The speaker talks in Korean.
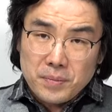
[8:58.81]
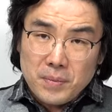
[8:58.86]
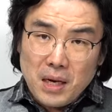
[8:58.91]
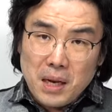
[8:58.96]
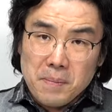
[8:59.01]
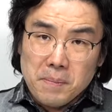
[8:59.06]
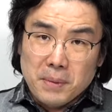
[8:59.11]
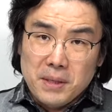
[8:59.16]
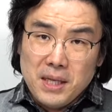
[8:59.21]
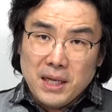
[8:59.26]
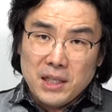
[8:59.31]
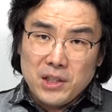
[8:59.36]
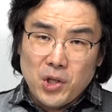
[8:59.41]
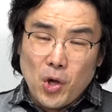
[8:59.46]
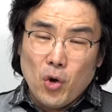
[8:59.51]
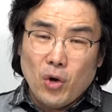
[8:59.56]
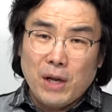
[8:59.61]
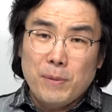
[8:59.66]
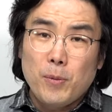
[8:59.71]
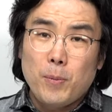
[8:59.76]
만약에 서울
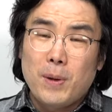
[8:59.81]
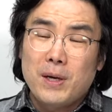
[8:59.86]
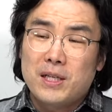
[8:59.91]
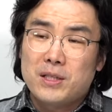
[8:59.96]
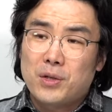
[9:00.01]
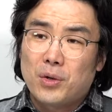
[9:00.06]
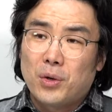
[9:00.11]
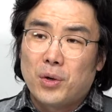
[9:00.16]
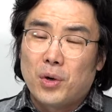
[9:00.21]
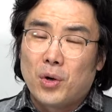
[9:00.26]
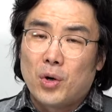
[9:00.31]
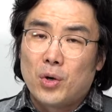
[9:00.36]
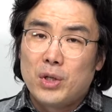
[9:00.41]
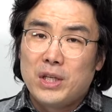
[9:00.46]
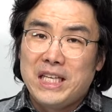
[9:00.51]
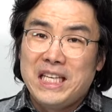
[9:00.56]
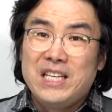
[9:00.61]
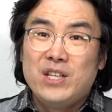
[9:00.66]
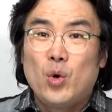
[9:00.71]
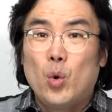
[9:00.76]
한판에서
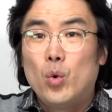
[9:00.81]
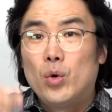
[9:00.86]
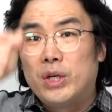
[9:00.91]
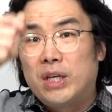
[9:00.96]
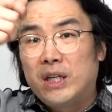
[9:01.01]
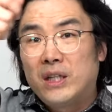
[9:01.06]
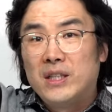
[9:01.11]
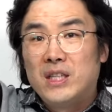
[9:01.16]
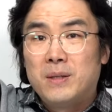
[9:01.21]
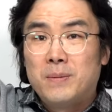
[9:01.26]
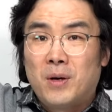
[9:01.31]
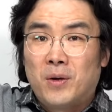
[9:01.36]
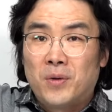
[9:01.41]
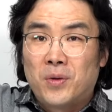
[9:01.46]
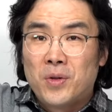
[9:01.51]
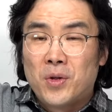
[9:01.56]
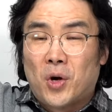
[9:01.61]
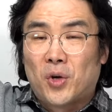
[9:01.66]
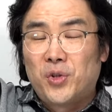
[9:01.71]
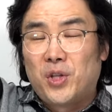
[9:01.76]
인공기 흔들면
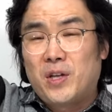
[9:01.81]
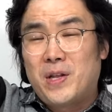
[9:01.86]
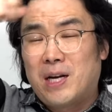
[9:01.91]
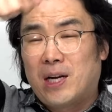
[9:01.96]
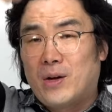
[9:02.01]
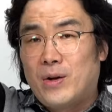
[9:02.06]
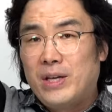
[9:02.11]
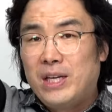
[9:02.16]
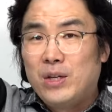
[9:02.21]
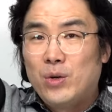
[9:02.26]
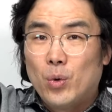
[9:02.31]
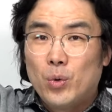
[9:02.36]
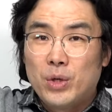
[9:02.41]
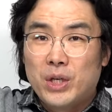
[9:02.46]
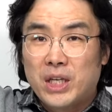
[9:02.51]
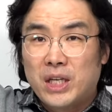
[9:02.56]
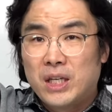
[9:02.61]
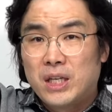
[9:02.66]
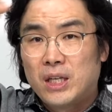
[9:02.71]
어떻게 될까요? 인공기.